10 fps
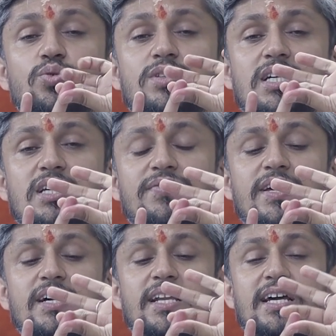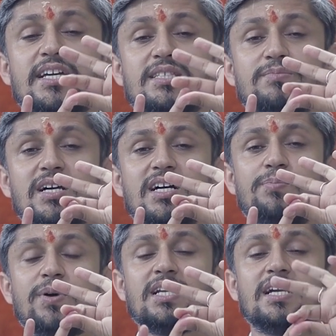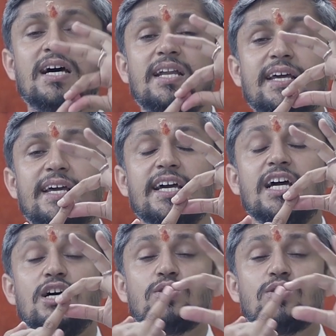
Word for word: सूर्य की फिंगर है इसमें अगर पन्ना डालेंगे